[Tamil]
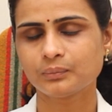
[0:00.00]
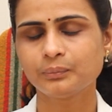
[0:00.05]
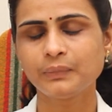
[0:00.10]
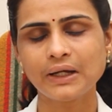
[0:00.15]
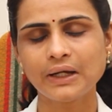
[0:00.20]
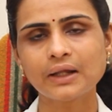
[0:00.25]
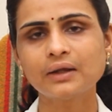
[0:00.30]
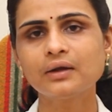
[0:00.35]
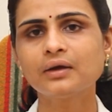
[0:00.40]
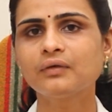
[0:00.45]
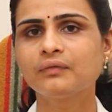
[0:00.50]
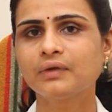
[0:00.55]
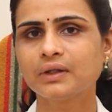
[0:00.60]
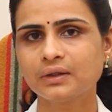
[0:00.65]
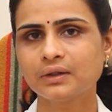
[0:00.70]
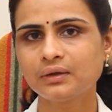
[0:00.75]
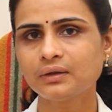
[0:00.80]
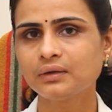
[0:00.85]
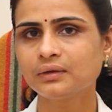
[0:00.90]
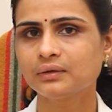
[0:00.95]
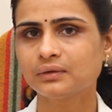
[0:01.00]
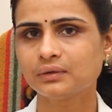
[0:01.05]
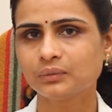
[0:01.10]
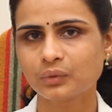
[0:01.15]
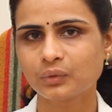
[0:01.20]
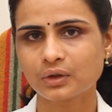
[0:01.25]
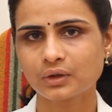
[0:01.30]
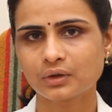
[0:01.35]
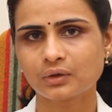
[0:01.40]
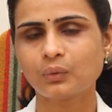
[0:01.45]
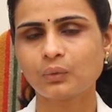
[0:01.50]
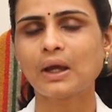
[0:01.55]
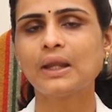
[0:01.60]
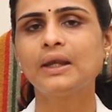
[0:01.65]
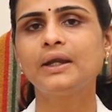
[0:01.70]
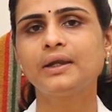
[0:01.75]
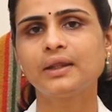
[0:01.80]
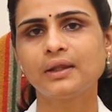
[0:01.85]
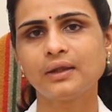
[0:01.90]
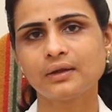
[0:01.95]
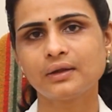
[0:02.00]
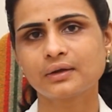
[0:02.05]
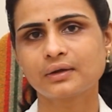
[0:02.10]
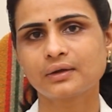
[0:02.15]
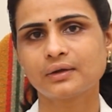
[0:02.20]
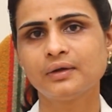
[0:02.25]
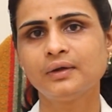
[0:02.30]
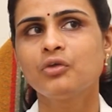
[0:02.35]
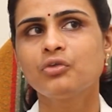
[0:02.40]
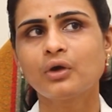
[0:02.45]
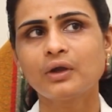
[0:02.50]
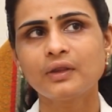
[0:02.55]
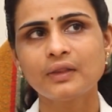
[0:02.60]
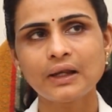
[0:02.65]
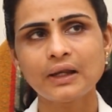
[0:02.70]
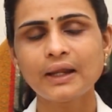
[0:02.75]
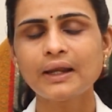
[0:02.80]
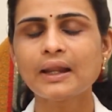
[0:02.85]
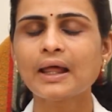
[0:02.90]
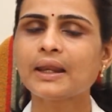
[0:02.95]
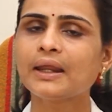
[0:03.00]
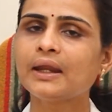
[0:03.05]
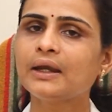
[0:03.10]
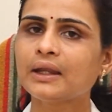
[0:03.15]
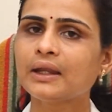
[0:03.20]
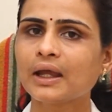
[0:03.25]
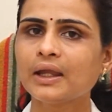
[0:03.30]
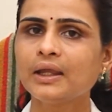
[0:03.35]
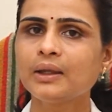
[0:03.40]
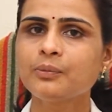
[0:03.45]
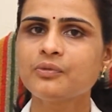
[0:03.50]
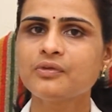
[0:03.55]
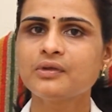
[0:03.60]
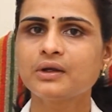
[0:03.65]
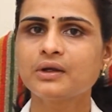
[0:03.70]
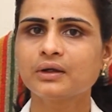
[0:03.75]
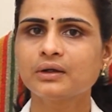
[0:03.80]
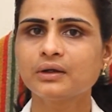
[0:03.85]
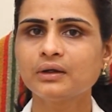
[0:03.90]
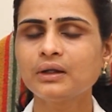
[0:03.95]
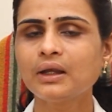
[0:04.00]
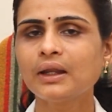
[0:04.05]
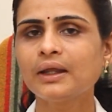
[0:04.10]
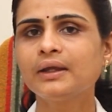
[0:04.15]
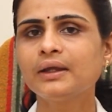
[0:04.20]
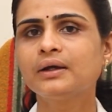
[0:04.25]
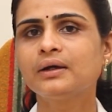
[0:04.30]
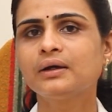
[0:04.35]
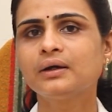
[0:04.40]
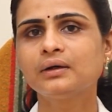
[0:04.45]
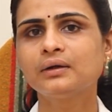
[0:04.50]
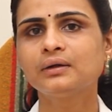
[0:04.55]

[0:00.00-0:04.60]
மிளகுக்கு வந்து ஒரு குவாலிட்டி இருக்குது ஸோ இதுலேயே நிறைய டைப் டைப்ஸ் இருக்குது லைக்